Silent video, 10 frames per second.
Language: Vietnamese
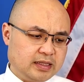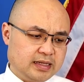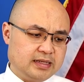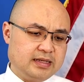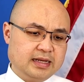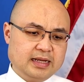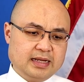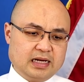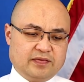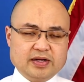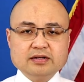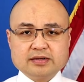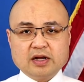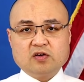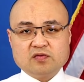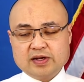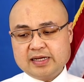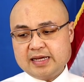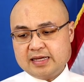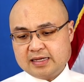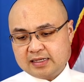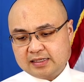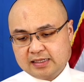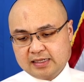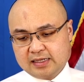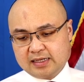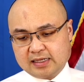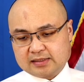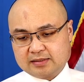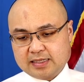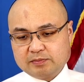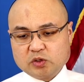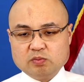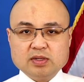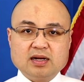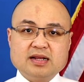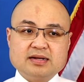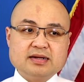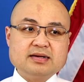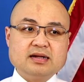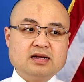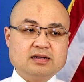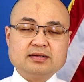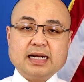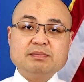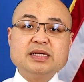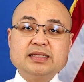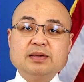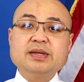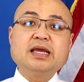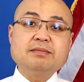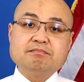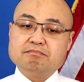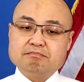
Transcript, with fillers: thì nó phải đương đầu với cái uh, sự thâm thủng lên đến hơn 50 tỷ Mỹ Kim.